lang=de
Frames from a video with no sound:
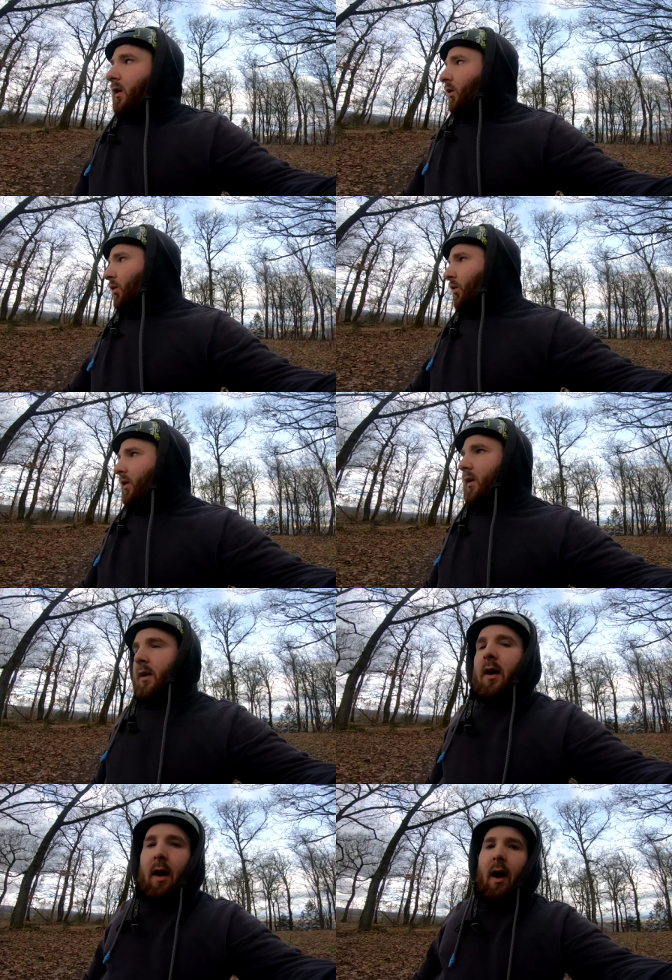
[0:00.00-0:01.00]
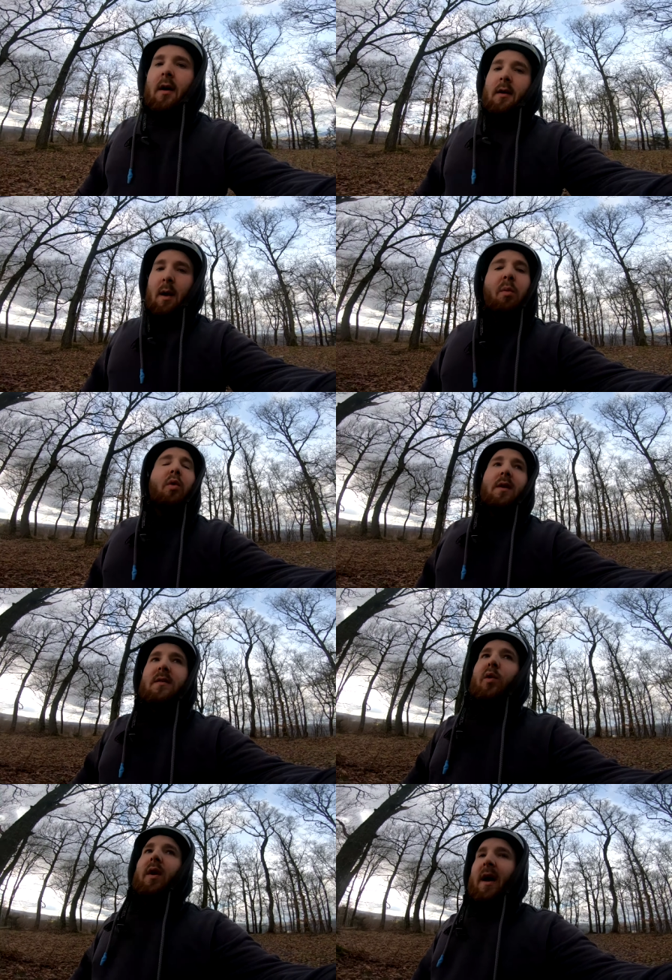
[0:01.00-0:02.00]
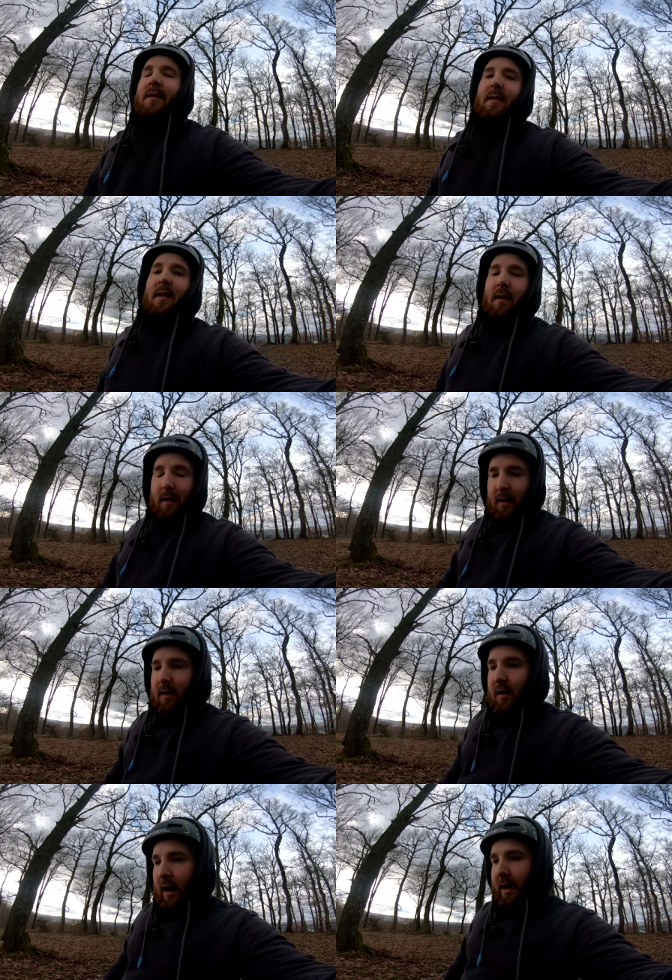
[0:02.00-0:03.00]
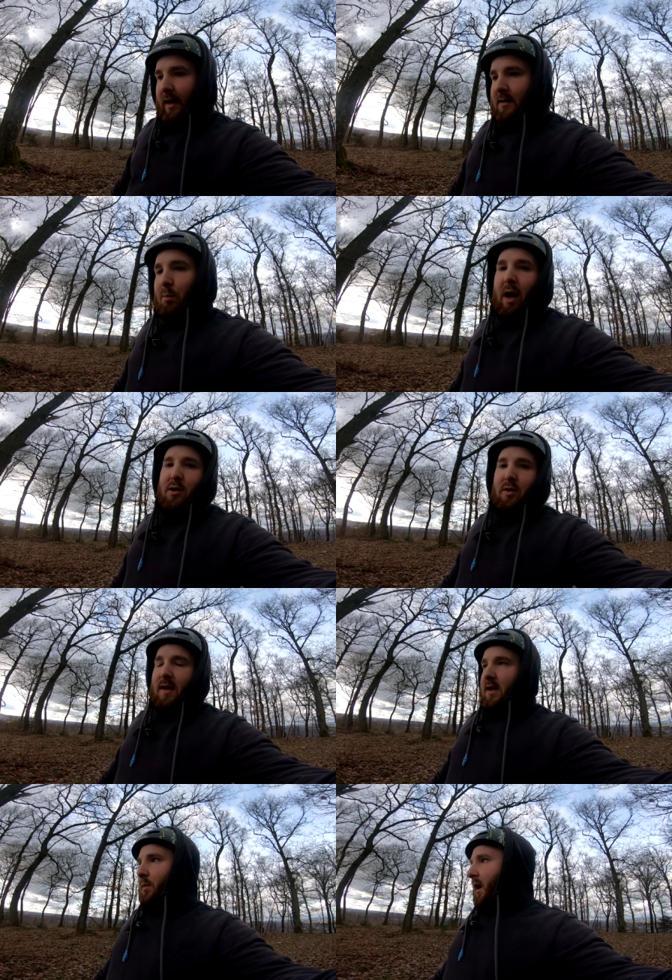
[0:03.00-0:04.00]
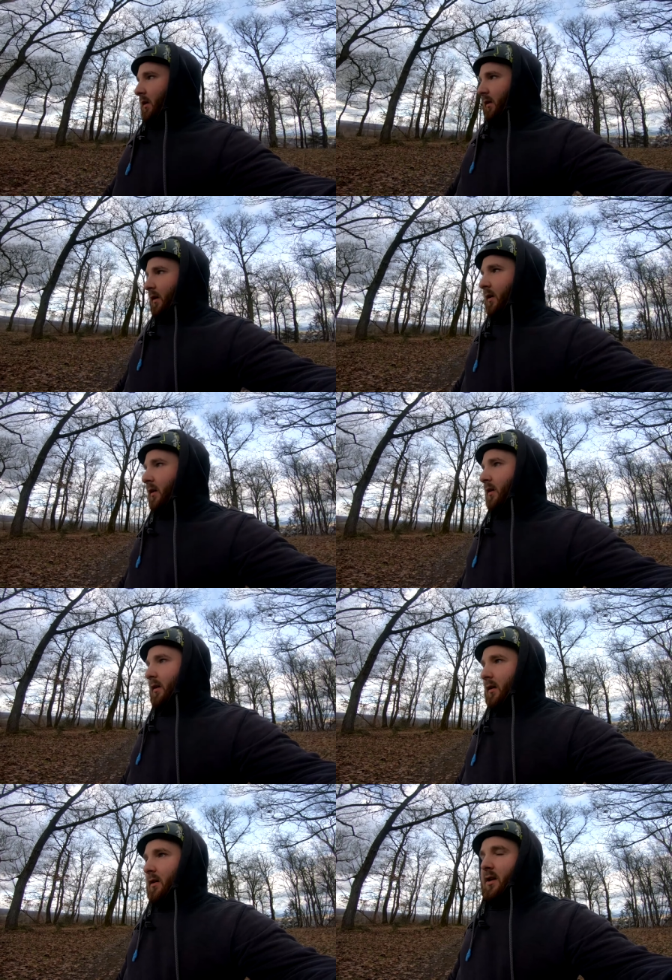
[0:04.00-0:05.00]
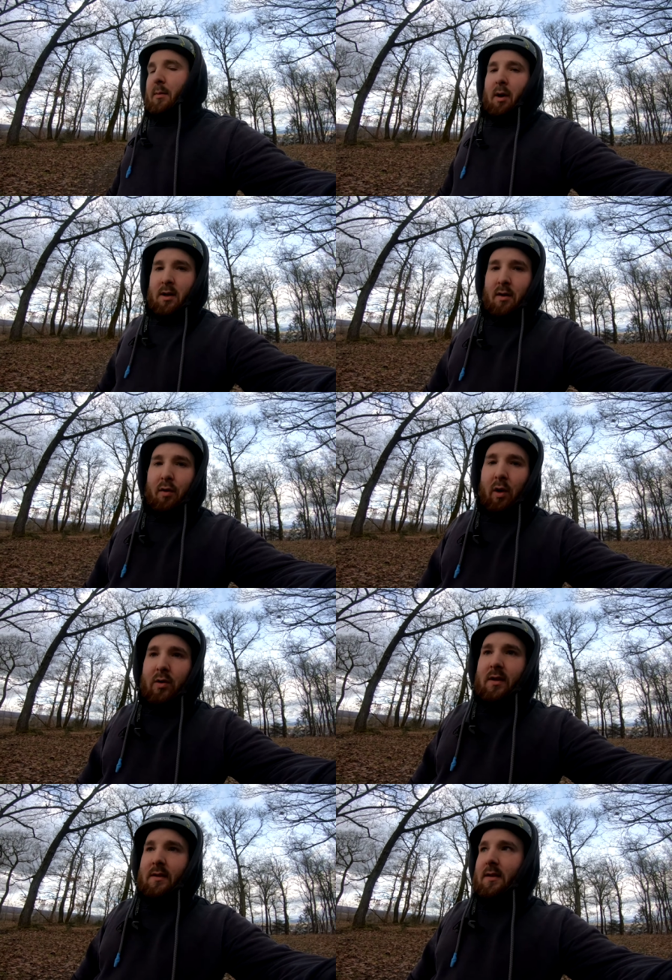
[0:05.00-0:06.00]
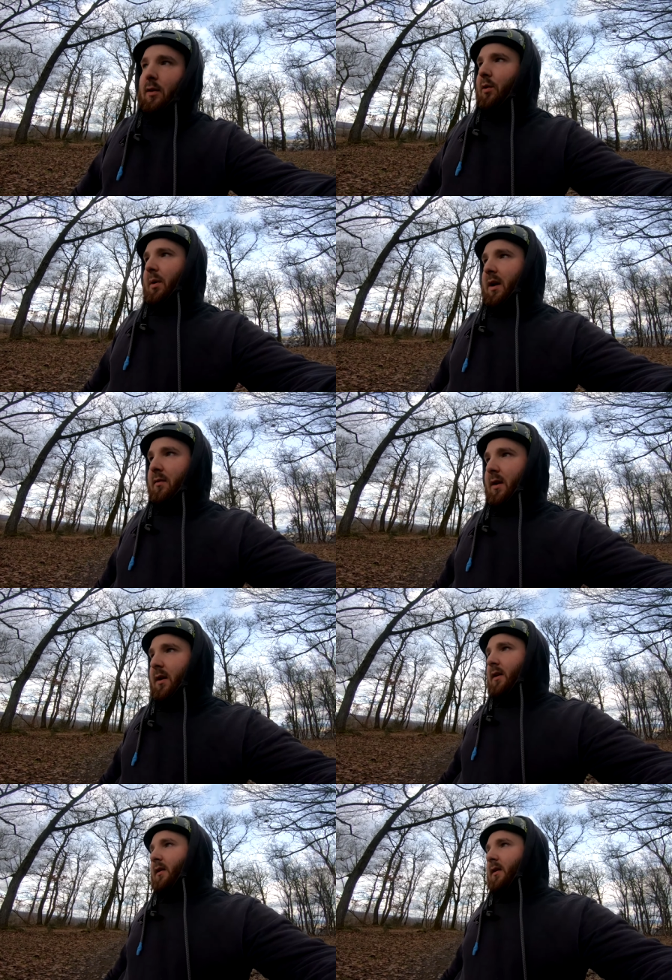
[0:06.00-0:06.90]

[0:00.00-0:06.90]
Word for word: Und ja, der Boden ist so nass. An die ganzen Brandschutzexperten. Ich gehe mal nicht davon aus, dass es hier heute brennen wird.